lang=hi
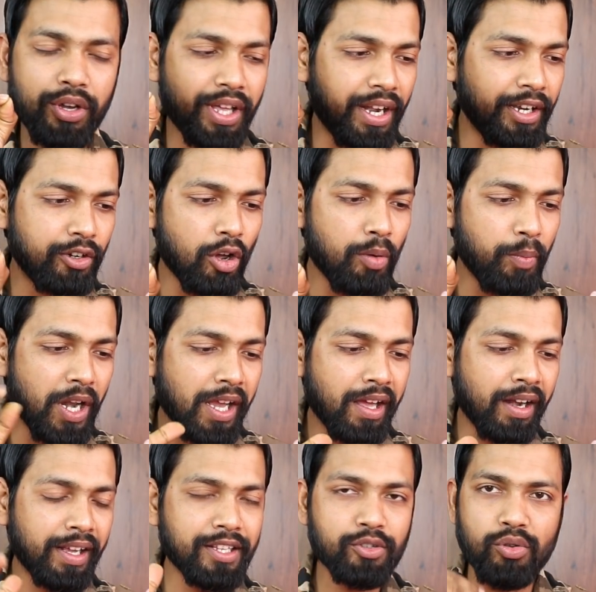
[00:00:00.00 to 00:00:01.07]
को एक रिंगटोन प्ले
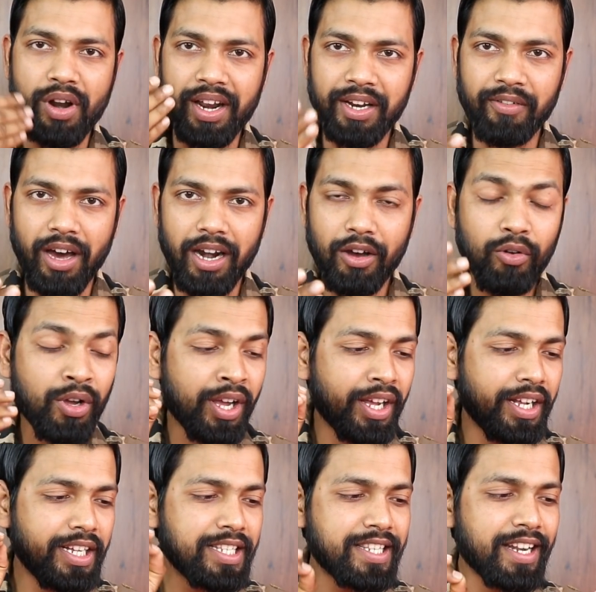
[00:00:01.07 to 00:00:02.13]
करके सुनाने वाला हूं
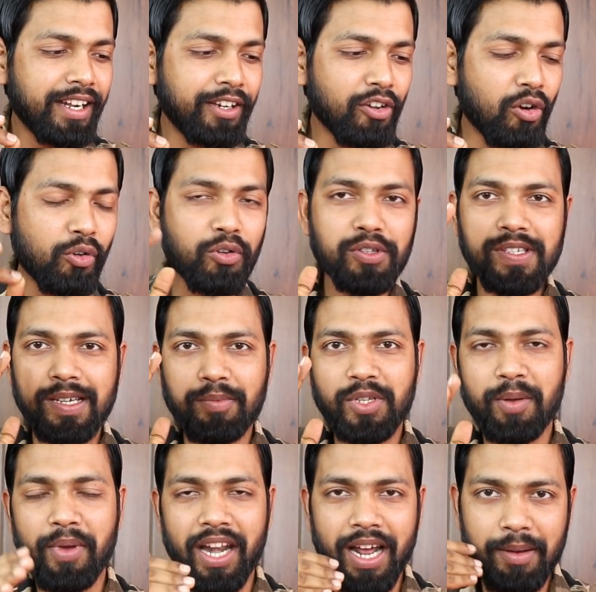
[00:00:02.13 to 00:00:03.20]
इस रिंगटोन को सबसे
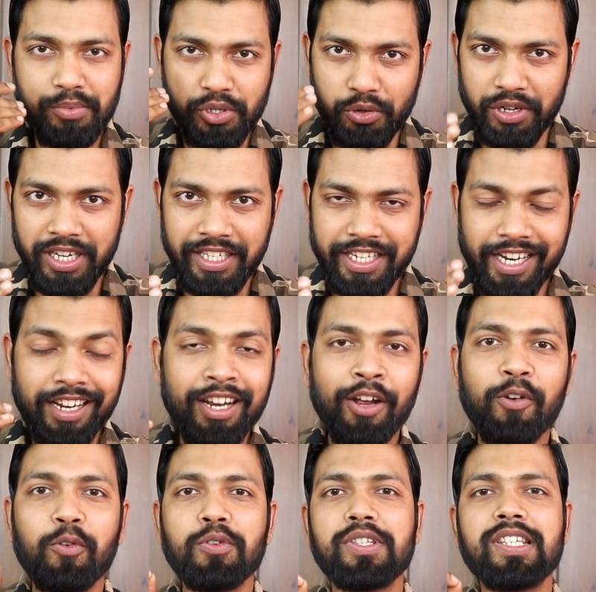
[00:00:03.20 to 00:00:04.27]
पहले आप सुन लीजिए
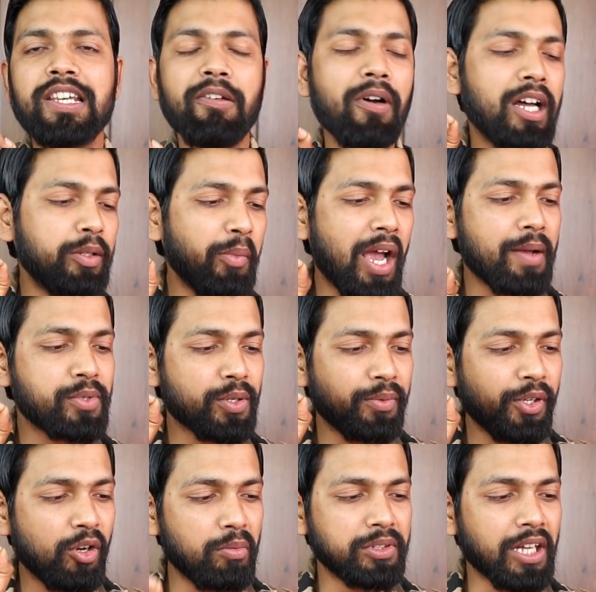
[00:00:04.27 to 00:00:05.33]
उसके बाद मैं आप सभी
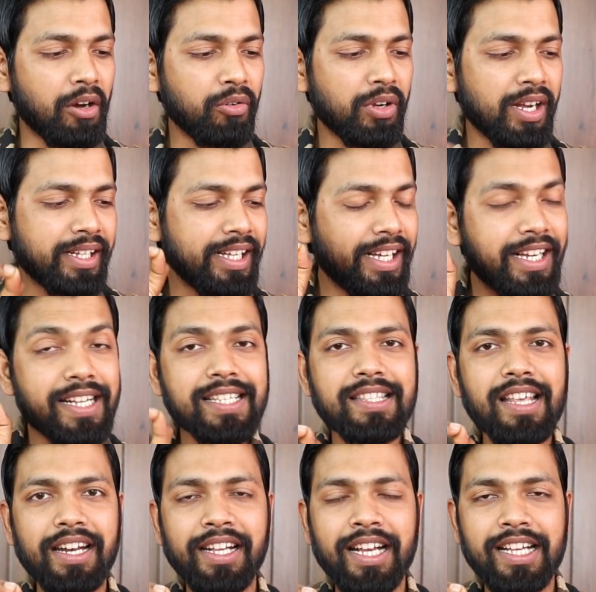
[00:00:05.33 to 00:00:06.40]
को बताऊंगा कि किस
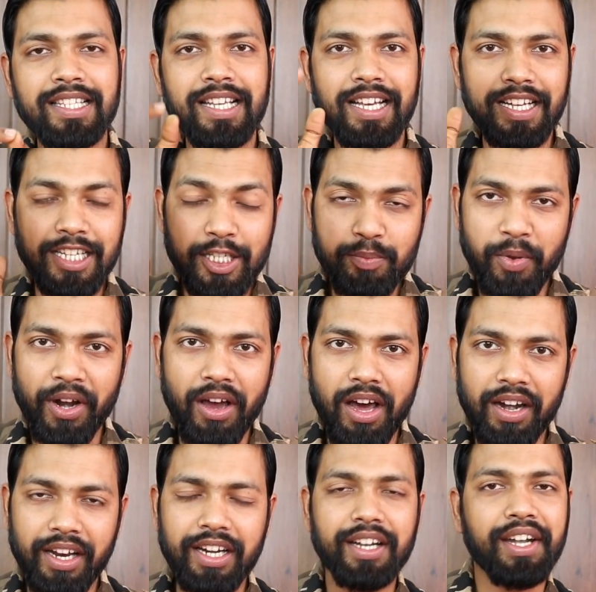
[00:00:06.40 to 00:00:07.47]
तरीके से इस प्रकार
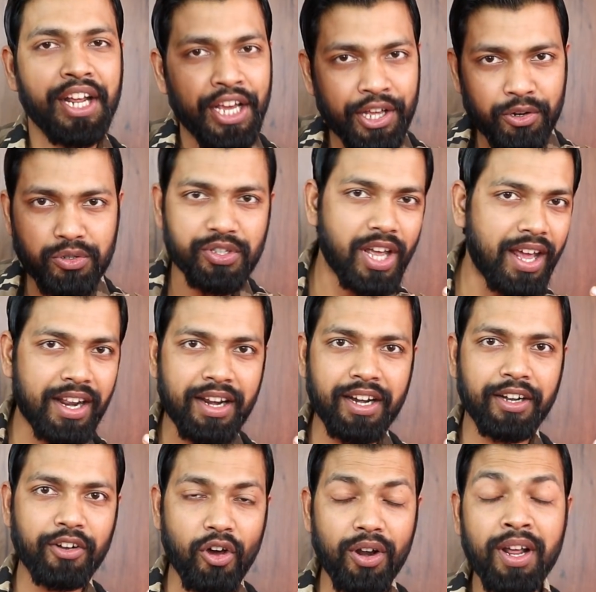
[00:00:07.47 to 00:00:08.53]
के ढेरों सारे
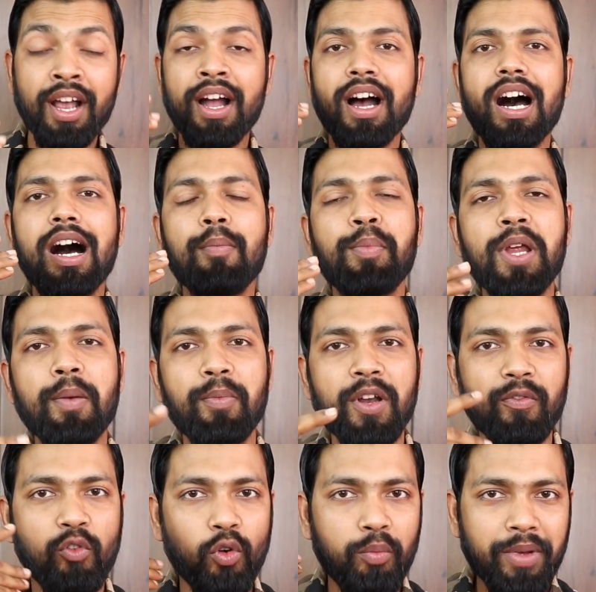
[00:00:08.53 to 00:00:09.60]
रिंगटोन आप भी अपने
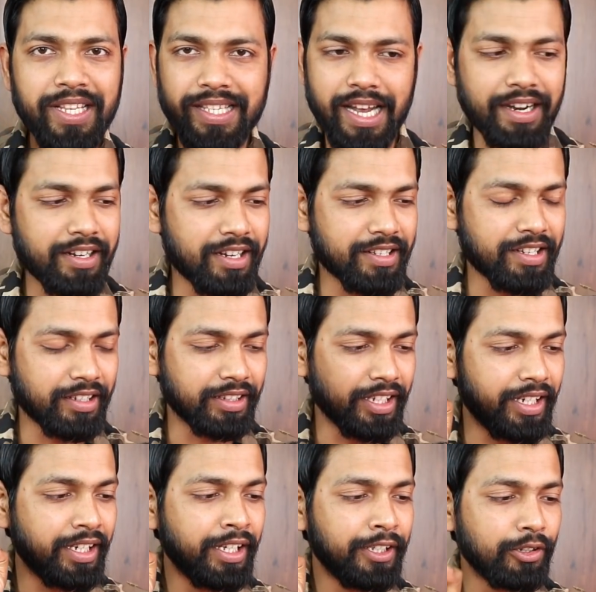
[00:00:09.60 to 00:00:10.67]
फोन में सेट कर सकते
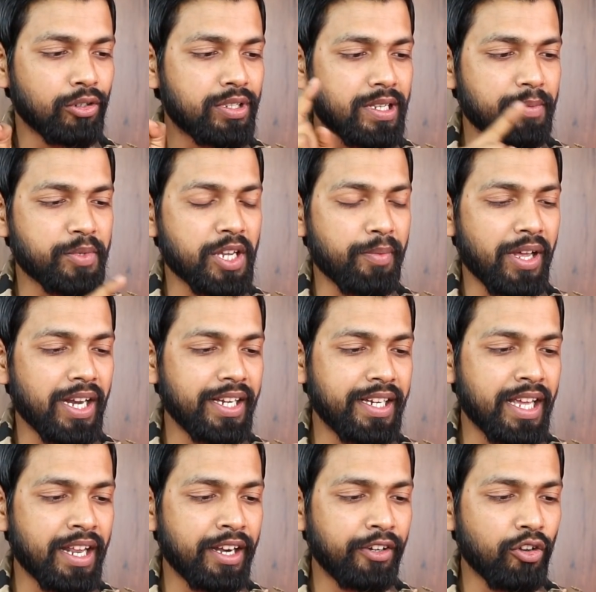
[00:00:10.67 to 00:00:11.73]
हैं तो सबसे पहले
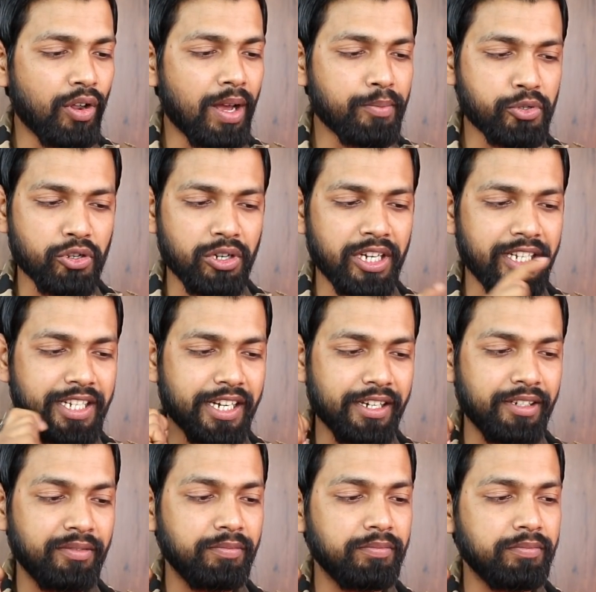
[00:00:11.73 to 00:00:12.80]
ये रिंगटोन आप सुन लीजिए